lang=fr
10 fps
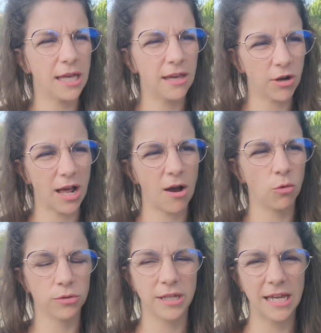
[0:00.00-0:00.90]
et voilà,
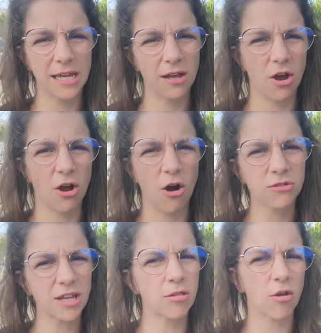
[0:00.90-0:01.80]
on est
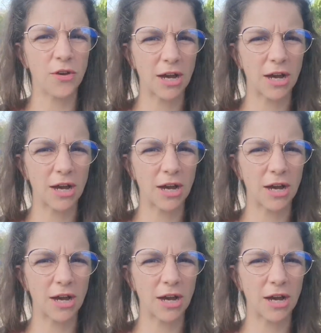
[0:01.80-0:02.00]
en train de se